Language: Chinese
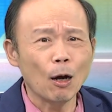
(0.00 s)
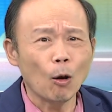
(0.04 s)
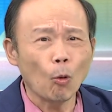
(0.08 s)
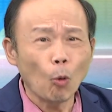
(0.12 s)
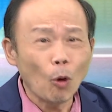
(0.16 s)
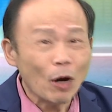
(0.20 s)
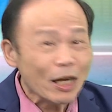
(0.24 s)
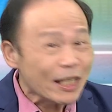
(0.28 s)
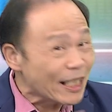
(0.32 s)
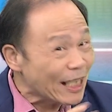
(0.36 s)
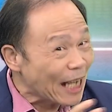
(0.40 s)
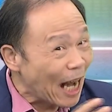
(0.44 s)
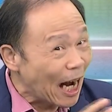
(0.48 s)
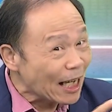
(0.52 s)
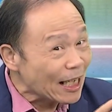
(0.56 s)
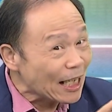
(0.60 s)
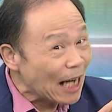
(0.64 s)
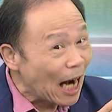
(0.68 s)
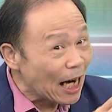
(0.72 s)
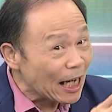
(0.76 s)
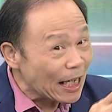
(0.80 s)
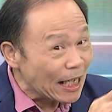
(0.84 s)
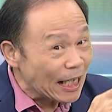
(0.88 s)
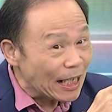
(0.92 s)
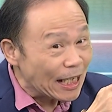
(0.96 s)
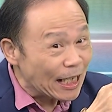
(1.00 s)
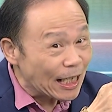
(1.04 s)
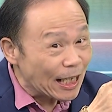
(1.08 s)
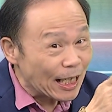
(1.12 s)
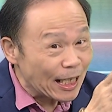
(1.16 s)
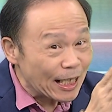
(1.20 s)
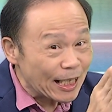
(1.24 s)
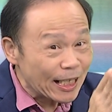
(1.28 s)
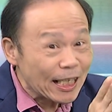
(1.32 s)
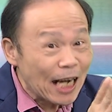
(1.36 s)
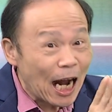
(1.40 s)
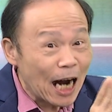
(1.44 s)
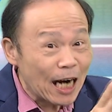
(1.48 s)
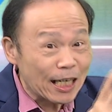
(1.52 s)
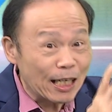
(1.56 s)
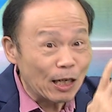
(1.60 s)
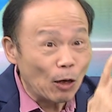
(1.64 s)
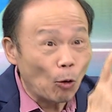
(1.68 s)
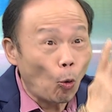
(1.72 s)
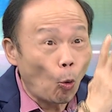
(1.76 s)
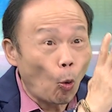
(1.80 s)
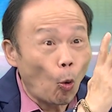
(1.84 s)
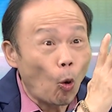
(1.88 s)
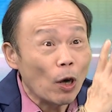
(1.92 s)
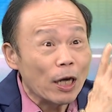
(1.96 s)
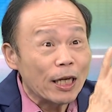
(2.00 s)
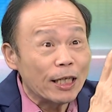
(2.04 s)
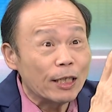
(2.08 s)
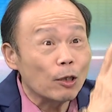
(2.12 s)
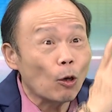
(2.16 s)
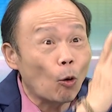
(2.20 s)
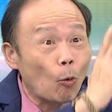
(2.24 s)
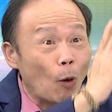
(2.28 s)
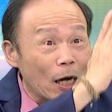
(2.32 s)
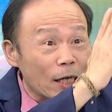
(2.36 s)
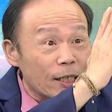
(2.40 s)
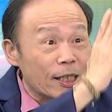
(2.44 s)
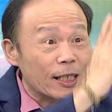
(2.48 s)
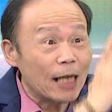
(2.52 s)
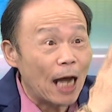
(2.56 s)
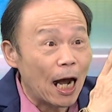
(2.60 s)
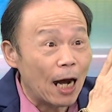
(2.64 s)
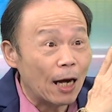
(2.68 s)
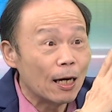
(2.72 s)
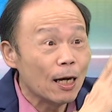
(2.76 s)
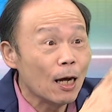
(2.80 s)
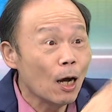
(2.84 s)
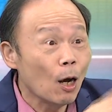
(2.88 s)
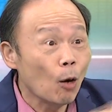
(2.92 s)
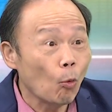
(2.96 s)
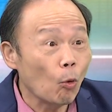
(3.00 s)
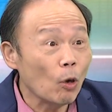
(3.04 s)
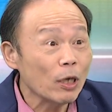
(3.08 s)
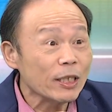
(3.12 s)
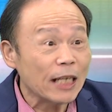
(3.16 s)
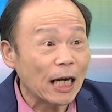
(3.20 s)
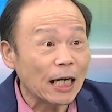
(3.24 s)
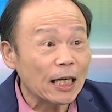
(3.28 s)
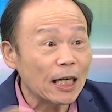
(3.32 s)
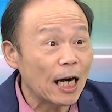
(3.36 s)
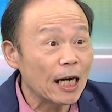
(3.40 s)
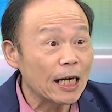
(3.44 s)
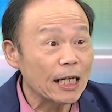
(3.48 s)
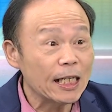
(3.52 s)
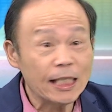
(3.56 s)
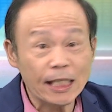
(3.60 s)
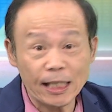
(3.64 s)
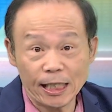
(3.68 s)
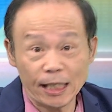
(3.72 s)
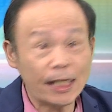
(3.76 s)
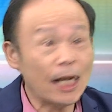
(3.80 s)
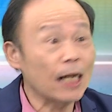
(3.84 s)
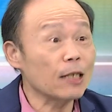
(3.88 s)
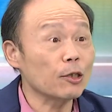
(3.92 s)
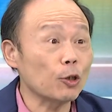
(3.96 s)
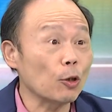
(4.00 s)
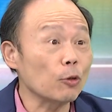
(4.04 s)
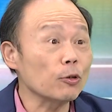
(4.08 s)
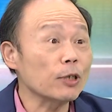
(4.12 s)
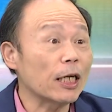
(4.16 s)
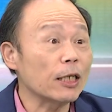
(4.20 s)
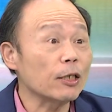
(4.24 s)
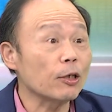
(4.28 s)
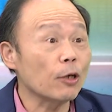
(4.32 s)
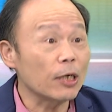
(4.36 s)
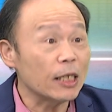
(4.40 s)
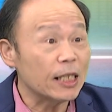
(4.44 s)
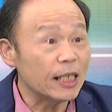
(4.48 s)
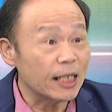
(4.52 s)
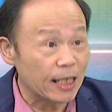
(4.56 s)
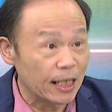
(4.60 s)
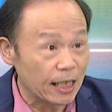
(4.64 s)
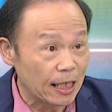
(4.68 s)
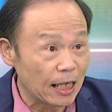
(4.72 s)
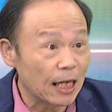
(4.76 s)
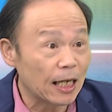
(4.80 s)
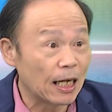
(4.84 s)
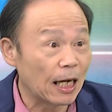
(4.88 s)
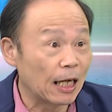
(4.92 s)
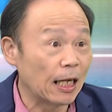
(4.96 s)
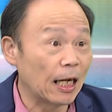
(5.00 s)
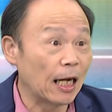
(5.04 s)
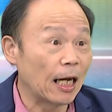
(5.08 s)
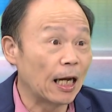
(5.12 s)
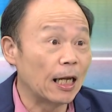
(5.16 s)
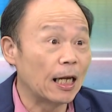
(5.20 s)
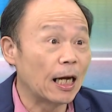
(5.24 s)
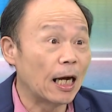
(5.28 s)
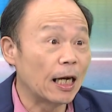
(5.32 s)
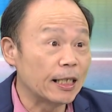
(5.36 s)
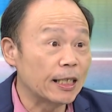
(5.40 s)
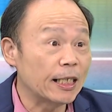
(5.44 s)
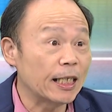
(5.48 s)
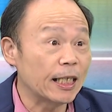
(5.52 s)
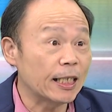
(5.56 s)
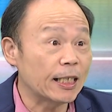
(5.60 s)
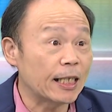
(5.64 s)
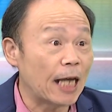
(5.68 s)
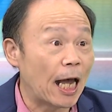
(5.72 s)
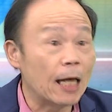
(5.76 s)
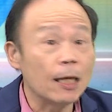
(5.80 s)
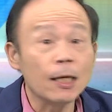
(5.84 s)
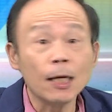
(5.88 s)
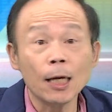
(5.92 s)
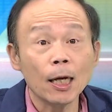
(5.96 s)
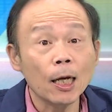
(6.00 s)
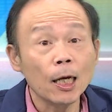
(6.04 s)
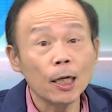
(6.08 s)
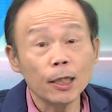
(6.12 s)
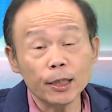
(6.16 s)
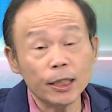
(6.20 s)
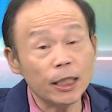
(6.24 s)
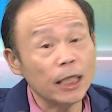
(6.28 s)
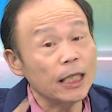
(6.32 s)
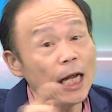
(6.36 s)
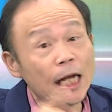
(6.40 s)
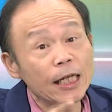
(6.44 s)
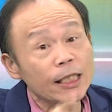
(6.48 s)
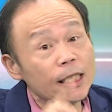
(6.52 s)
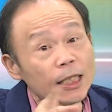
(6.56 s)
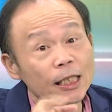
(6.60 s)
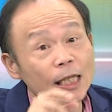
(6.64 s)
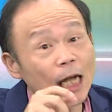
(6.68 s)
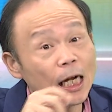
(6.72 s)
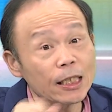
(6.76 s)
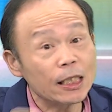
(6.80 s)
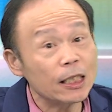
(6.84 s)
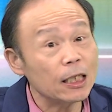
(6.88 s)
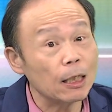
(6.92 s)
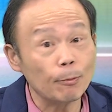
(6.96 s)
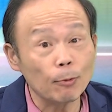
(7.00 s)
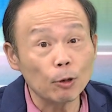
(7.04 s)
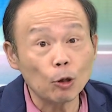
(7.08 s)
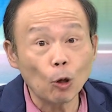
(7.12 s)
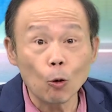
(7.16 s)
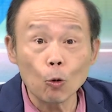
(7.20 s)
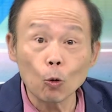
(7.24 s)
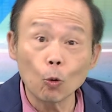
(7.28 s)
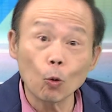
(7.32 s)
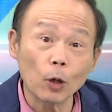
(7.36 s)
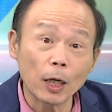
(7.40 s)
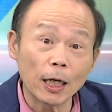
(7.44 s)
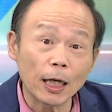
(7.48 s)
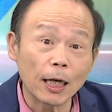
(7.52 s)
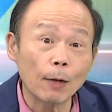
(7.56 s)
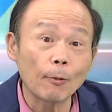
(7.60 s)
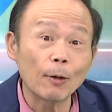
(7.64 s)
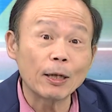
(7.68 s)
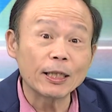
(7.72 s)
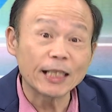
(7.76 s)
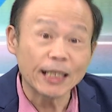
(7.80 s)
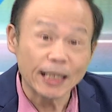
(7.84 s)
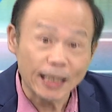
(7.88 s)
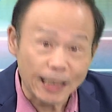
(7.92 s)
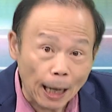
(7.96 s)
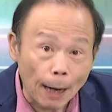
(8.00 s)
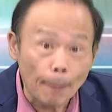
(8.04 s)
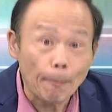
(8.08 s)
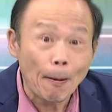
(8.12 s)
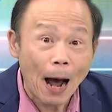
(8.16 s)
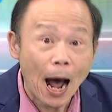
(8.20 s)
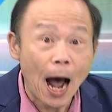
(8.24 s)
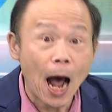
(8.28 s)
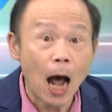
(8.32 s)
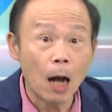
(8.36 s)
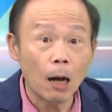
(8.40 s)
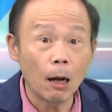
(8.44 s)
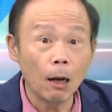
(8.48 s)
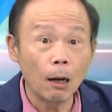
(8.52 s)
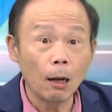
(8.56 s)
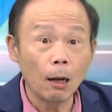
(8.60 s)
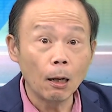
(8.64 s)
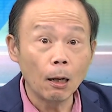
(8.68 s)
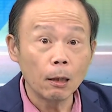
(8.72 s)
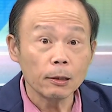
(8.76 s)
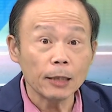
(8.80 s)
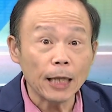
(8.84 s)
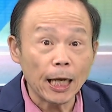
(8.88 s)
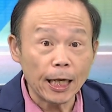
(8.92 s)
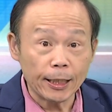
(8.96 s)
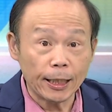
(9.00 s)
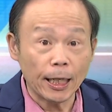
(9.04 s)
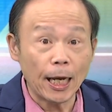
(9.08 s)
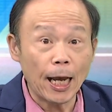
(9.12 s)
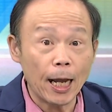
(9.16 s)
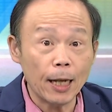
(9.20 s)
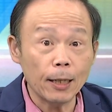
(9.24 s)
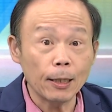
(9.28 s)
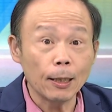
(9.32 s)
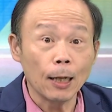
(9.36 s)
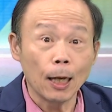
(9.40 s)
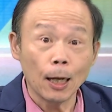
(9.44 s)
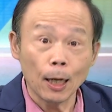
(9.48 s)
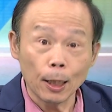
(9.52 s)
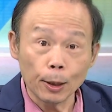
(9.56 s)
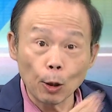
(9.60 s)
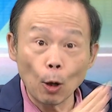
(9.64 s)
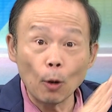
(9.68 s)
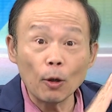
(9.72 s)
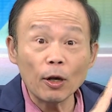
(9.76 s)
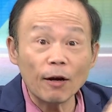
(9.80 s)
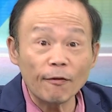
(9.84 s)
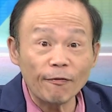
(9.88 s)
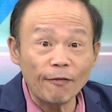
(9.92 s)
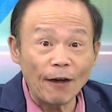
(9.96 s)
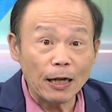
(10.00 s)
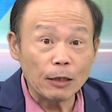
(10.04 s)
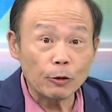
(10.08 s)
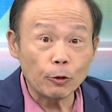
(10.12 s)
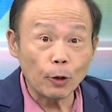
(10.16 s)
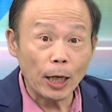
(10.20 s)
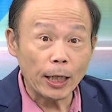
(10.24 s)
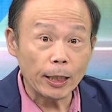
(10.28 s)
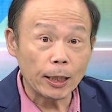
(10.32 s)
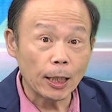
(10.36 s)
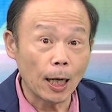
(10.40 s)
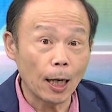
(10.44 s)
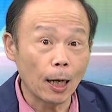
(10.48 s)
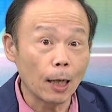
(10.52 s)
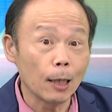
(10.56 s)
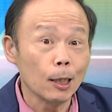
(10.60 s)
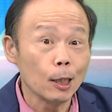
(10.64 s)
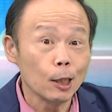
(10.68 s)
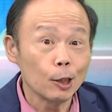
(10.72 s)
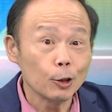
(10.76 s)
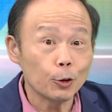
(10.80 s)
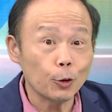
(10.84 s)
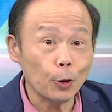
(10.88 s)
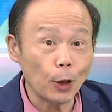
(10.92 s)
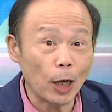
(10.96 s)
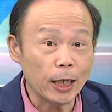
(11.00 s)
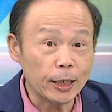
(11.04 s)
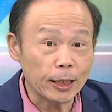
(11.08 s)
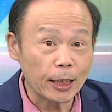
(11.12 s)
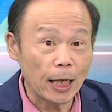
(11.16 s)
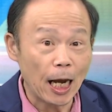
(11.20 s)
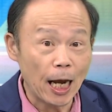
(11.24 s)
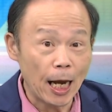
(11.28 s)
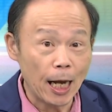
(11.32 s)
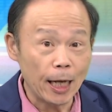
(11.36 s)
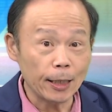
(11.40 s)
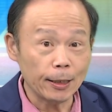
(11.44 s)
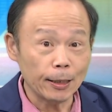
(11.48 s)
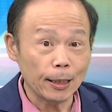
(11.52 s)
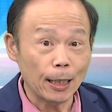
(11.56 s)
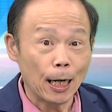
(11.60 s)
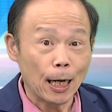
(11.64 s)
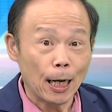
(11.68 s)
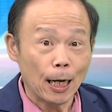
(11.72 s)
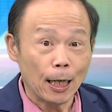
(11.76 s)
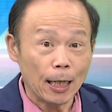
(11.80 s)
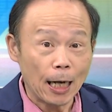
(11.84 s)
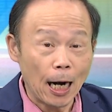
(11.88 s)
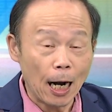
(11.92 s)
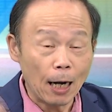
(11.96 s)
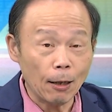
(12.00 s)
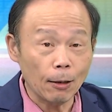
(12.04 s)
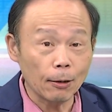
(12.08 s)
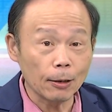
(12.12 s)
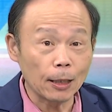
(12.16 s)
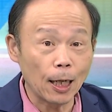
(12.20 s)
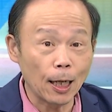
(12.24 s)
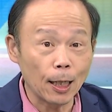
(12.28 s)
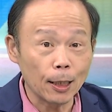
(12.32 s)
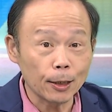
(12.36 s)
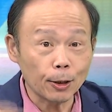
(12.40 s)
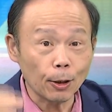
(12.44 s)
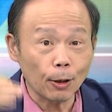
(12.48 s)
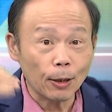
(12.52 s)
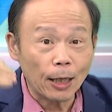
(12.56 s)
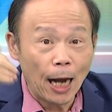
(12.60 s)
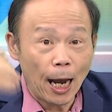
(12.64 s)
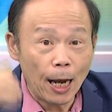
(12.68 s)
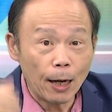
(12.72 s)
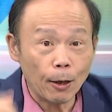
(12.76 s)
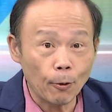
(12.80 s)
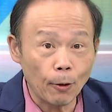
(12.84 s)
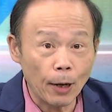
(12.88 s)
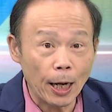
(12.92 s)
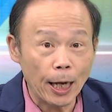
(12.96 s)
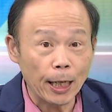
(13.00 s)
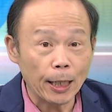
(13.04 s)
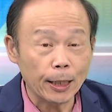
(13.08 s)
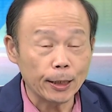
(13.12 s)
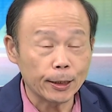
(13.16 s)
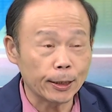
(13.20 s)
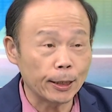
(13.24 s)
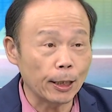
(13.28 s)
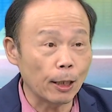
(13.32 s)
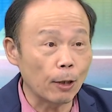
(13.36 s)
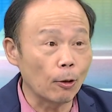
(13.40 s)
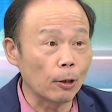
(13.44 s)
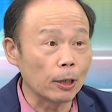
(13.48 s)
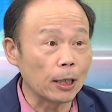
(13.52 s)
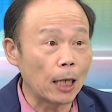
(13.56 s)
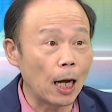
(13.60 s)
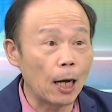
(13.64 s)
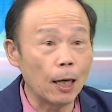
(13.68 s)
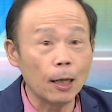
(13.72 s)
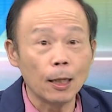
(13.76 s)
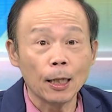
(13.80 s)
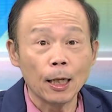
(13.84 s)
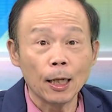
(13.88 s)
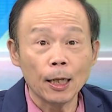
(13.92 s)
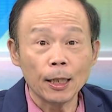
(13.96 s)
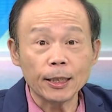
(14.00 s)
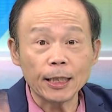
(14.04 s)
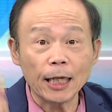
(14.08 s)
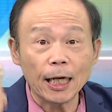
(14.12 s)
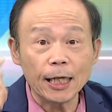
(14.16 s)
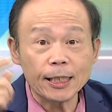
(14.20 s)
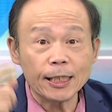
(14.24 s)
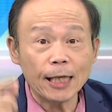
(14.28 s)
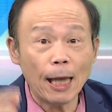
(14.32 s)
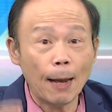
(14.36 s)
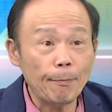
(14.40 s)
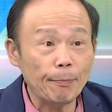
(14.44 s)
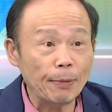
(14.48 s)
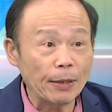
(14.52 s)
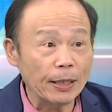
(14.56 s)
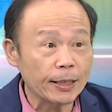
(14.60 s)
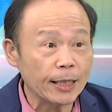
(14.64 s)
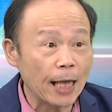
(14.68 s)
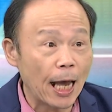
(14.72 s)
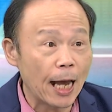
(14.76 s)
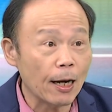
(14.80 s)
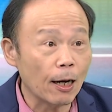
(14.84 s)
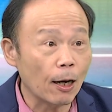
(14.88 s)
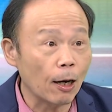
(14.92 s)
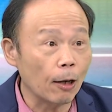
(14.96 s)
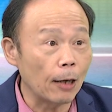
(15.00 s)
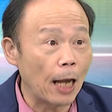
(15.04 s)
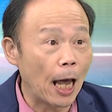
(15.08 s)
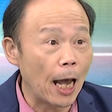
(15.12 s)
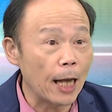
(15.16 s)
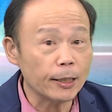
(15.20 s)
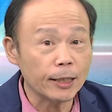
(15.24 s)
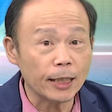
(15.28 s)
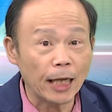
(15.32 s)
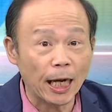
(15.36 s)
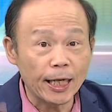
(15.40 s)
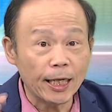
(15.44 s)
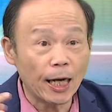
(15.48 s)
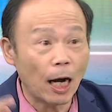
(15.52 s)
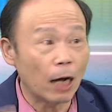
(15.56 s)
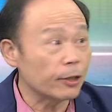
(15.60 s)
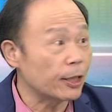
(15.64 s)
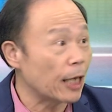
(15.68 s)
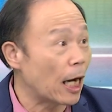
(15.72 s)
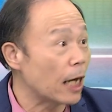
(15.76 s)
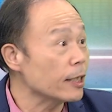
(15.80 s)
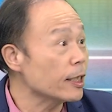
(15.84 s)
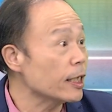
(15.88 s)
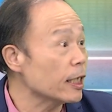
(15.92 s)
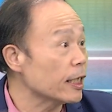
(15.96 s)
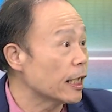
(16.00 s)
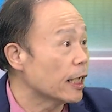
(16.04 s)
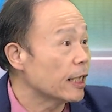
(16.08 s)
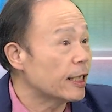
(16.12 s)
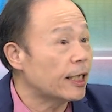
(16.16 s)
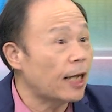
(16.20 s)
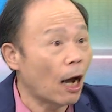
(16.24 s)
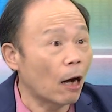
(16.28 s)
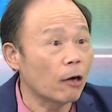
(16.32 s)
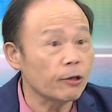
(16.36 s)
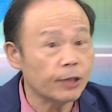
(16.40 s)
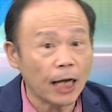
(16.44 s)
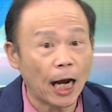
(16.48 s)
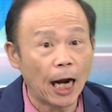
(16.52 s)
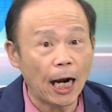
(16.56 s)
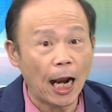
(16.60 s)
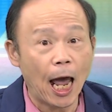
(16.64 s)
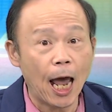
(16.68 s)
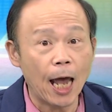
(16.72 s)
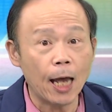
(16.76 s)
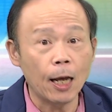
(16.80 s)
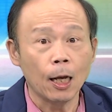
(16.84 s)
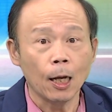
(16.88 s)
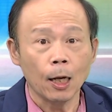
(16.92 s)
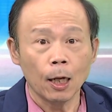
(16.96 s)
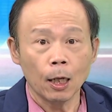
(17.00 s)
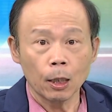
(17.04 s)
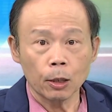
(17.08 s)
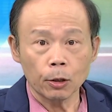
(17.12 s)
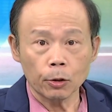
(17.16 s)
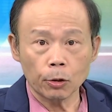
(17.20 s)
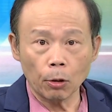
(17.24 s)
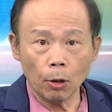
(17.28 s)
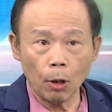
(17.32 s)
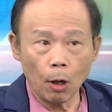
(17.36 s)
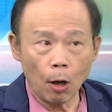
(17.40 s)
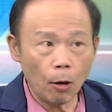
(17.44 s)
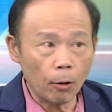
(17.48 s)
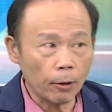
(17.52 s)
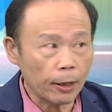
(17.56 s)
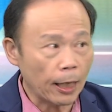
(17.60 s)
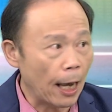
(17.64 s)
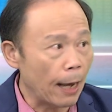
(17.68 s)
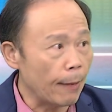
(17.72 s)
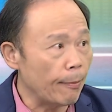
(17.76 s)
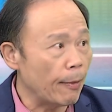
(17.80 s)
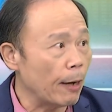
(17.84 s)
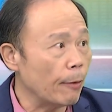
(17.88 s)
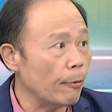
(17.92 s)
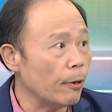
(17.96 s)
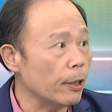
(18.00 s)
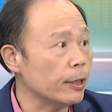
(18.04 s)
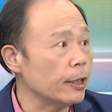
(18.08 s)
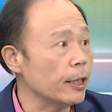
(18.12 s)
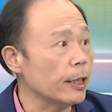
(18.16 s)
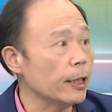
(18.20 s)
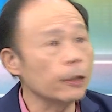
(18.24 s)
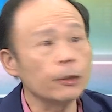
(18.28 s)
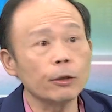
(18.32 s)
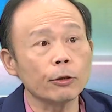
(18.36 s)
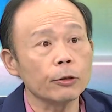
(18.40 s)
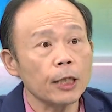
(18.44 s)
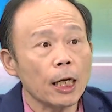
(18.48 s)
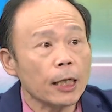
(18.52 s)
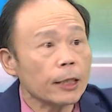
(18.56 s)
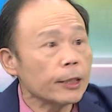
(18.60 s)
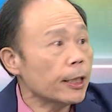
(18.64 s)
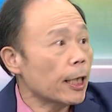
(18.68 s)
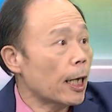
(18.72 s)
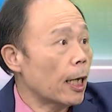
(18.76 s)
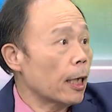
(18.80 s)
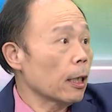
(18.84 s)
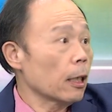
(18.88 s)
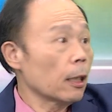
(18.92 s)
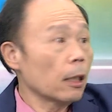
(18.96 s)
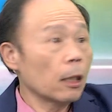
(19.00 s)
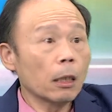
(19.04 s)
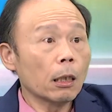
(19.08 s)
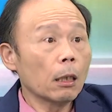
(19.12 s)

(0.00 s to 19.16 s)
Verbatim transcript: 我想让你让你活，你就往上；我想让你死，向中间就死得很很很凄惨。今天是当时怎么通过的？各位记得吧？那一天有一个反对的确诊，然后呢就开会，结果呢这个三比三，后来陈耀祥自己跳下来说 OK 没问题，就上架了。